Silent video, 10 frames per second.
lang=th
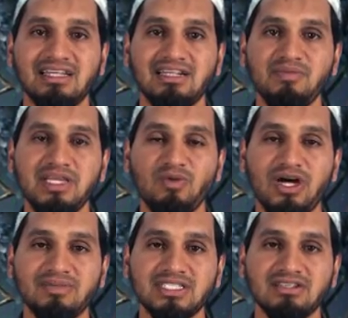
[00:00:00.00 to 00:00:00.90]
ท่านนบีมุ
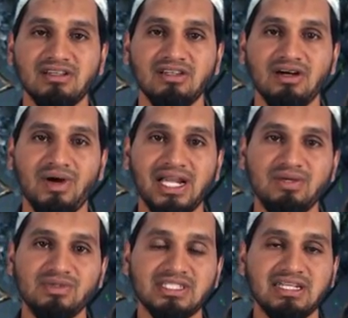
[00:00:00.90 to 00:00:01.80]
ฮัมมัดสุลลัลฮุอะ
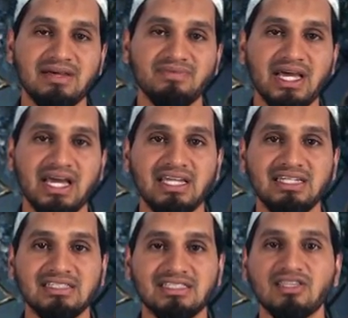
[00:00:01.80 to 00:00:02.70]
ลัยฮุวะสัลลัมได้
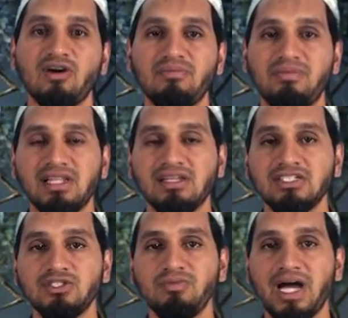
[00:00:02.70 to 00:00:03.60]
ตอบอัลลอ
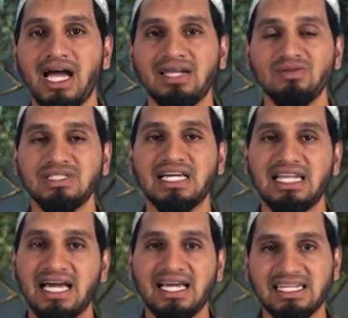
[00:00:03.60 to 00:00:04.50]
ฮ์ซุบฮานหัว
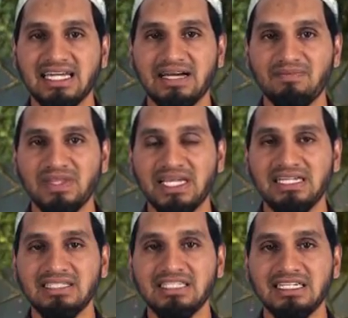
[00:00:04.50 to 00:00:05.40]
ตาลานะครับใน
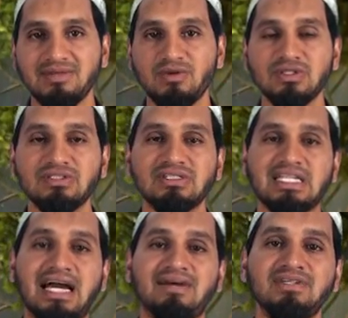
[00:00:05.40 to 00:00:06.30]
สิ่งที่พระองค์ทรง
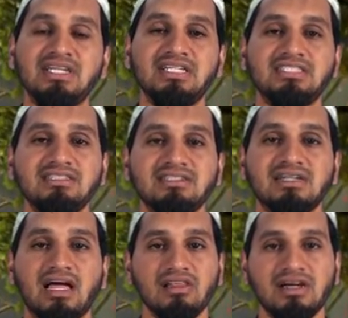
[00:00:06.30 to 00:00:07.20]
ถามซึ่ง
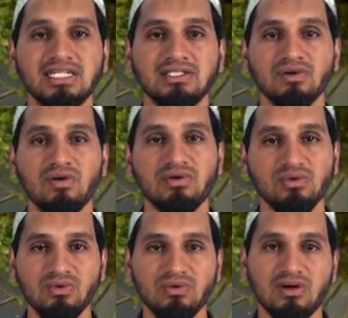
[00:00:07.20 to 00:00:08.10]
อัลลอฮ์นั้นทรง
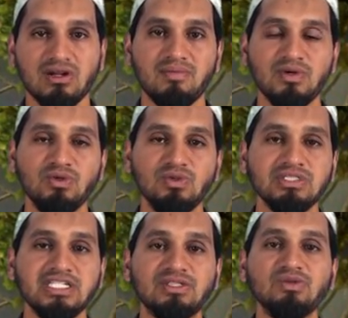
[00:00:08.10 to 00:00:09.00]
รู้รอบรู้ทุ
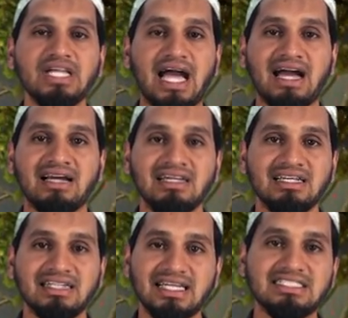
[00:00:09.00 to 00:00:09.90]
กสิ่งทุกอย่าง
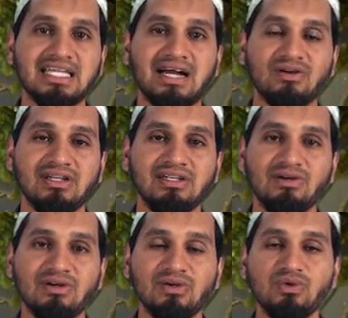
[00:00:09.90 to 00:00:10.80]
ในสากล
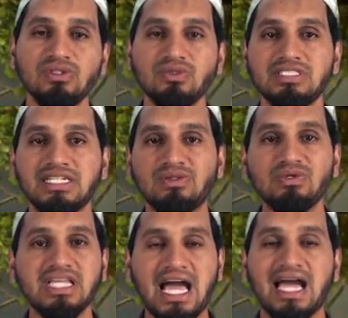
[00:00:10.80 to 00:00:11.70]
โลกรู้ทุกสิ่ง
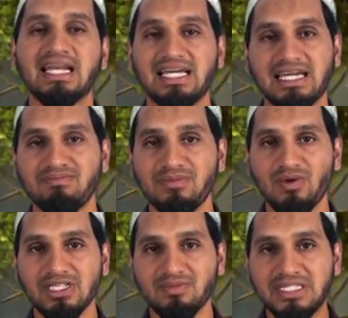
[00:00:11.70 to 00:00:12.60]
ทุกอย่างนะครับไม่
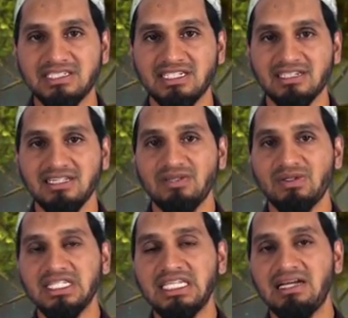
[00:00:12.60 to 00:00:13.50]
ว่าจะเป็นสิ่งที่อ
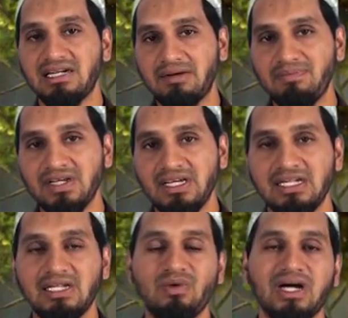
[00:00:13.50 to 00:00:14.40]
ยู่ในที่รับ
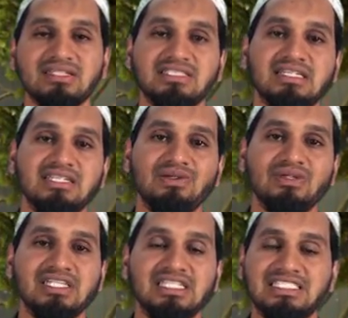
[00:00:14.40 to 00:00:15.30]
หรือว่าสิ่งที่อ
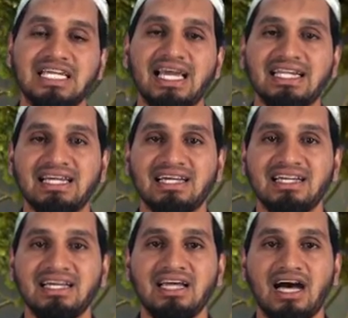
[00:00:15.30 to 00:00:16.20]
ยู่ในที่แจ้งนะฮะ
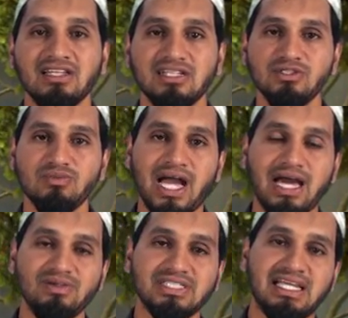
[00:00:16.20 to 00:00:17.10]
อัลลอฮ์ซุบ
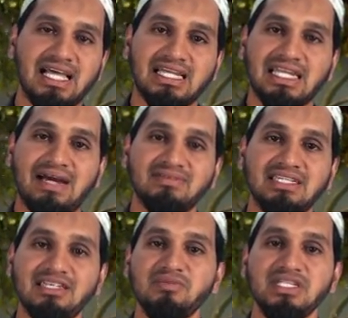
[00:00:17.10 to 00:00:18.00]
ฮานหัวตาลาถาม
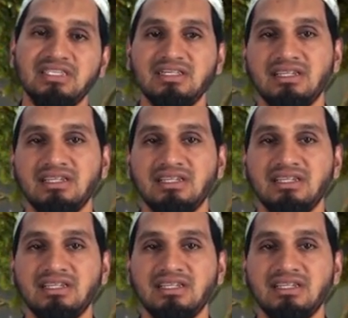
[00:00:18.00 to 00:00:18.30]
ท่านนบี